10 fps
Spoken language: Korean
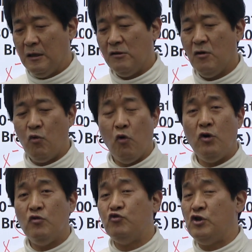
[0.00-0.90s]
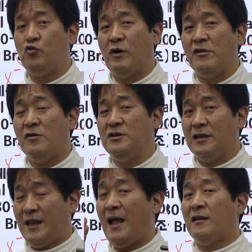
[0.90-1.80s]
그래서 그거를 우리 쪽에서는
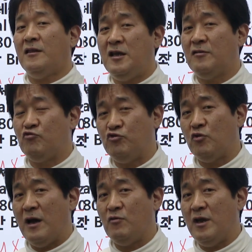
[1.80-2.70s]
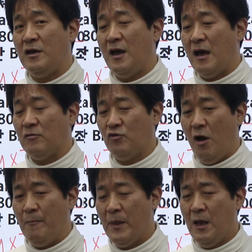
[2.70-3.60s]
이제 탁틱 구조라고
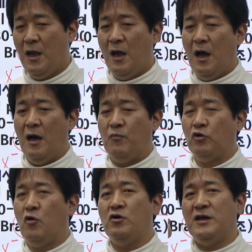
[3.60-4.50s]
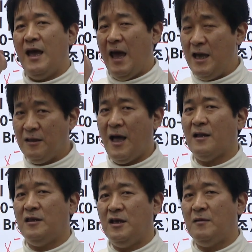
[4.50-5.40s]
얘기해왔고요. 아, 보통은 이제
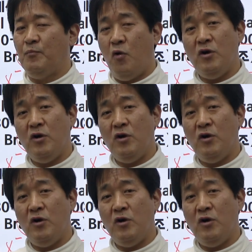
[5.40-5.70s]
에이탁틱,